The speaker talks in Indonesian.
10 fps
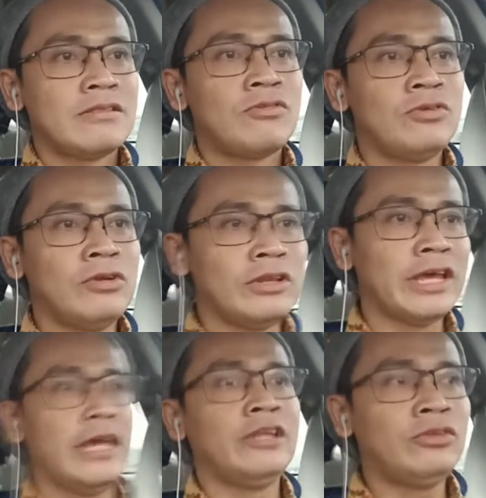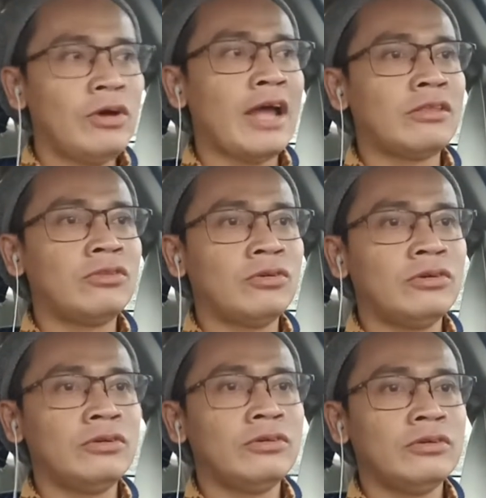judulnya itu
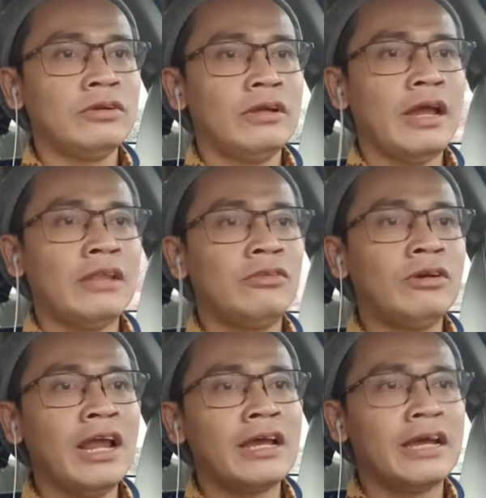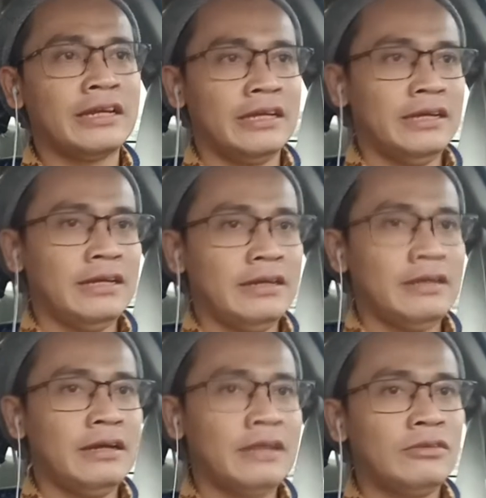atur atur langgar ya
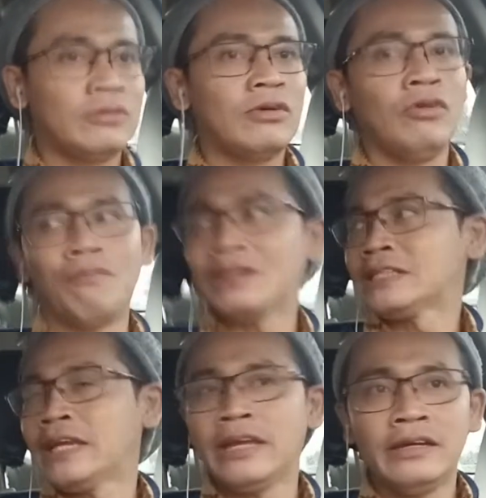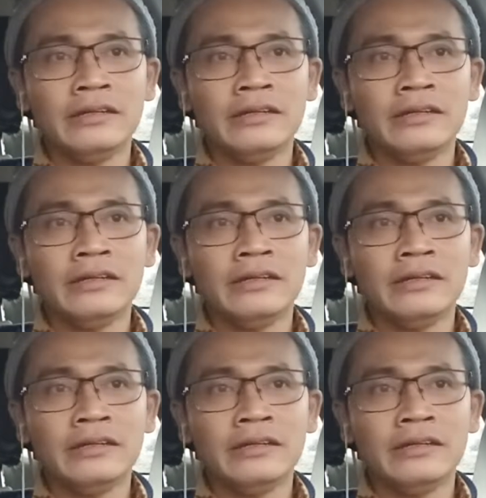kok lupa saya